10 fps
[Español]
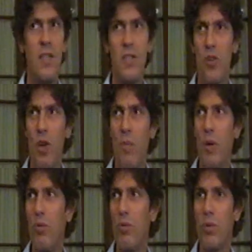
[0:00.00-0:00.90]
Y si yo le
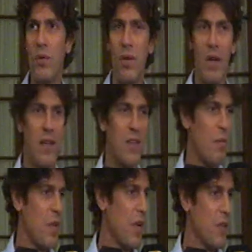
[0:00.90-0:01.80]
pregunto al que
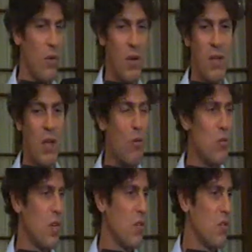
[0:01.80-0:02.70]
está mirando, al que está
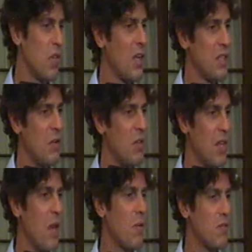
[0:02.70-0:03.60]
escuchando, si recibe
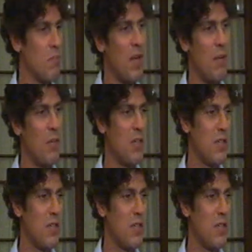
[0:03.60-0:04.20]
tres, más,